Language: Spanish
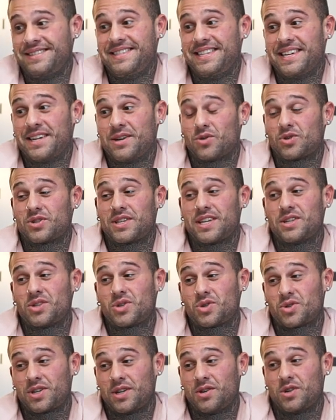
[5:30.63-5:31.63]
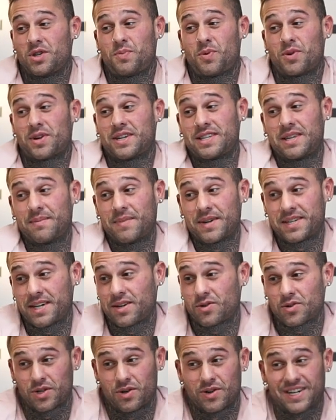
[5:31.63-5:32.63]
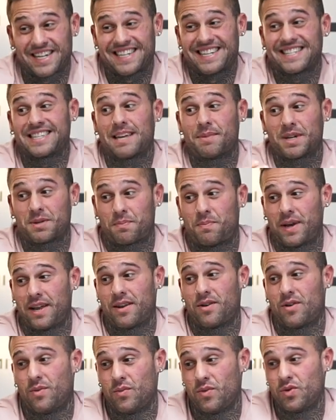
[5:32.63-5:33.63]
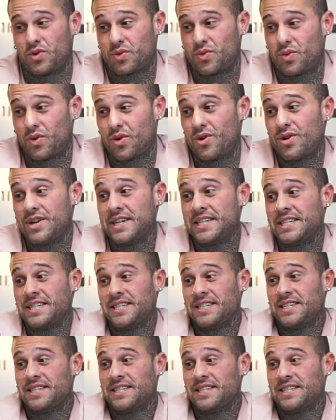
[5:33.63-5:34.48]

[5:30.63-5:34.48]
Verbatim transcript: llenos, densos, y no es porque esté más seco, sino que, es que está más pleno el músculo.